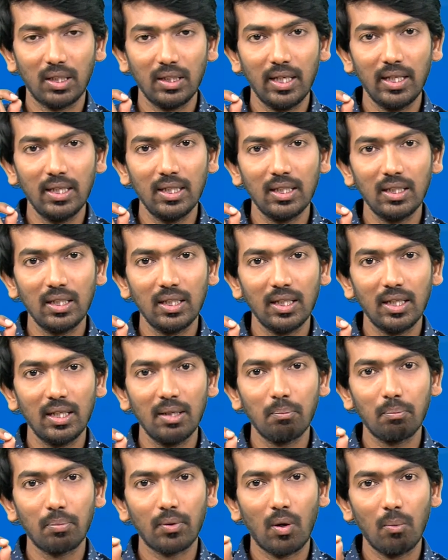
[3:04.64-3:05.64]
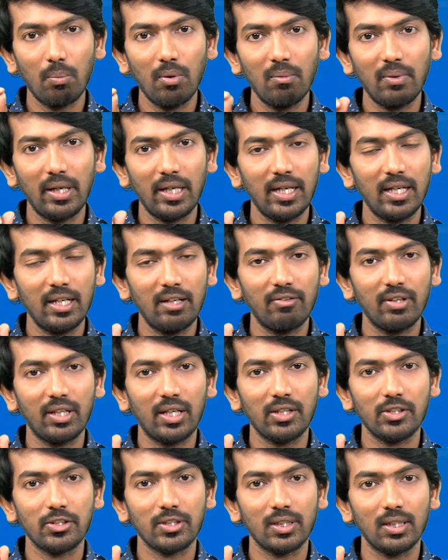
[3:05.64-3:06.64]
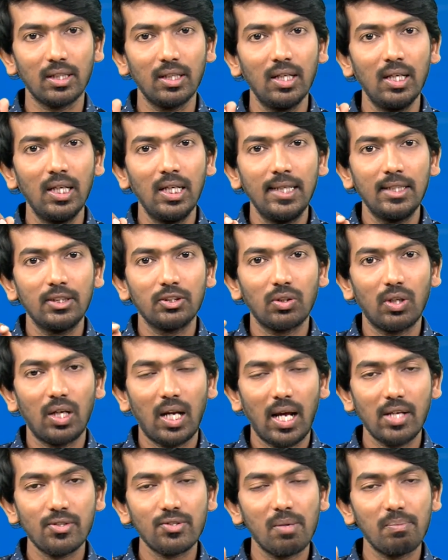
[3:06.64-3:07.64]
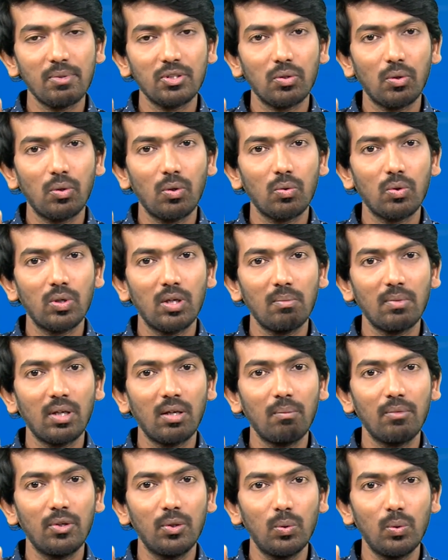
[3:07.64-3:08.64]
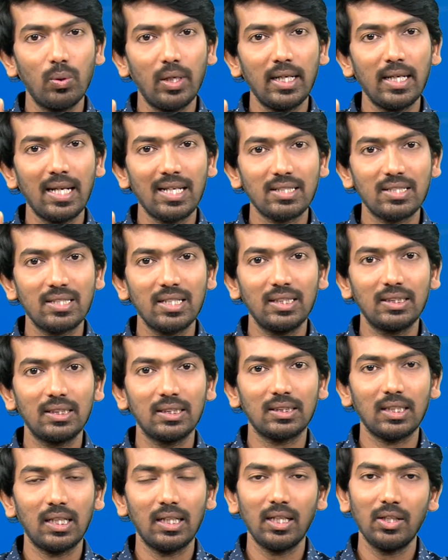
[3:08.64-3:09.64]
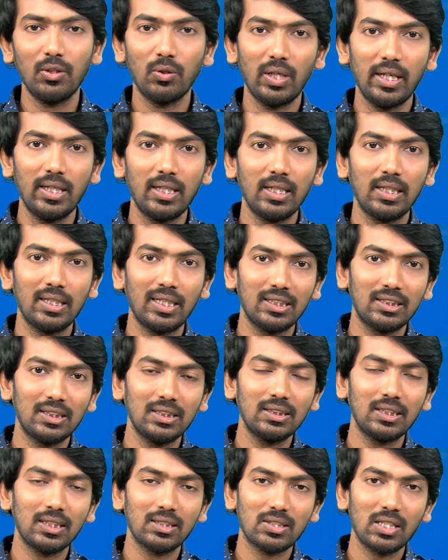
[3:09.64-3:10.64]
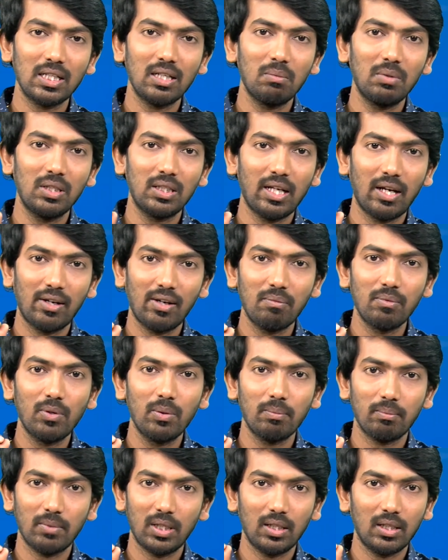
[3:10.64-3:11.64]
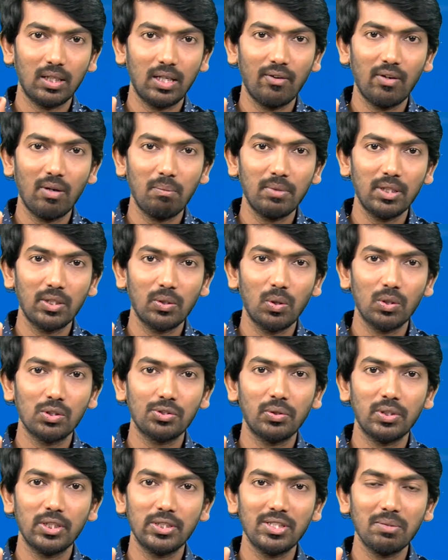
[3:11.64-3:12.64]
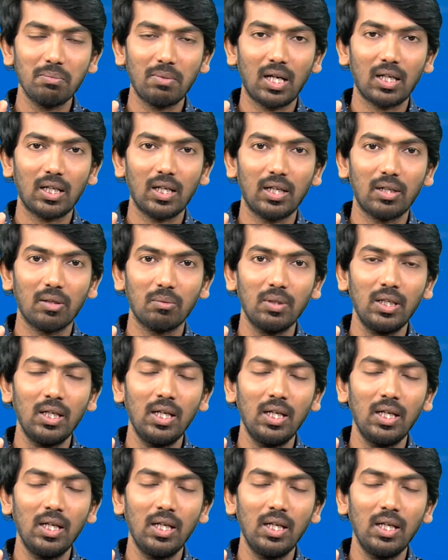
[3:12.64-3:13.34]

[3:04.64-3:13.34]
అదేంటంటే ప్రాబ్లం ఐడెంటిఫికేషన్ సో లాస్ట్ ఎపిసోడ్లో కూడా మనం యుఎన్ఎస్డిజీస్ అంటే యునైటెడ్ నేషన్స్ సస్టైనబుల్ డెవలప్ డెవలప్మెంట్ గోల్స్ గురించి మాట్లాడాం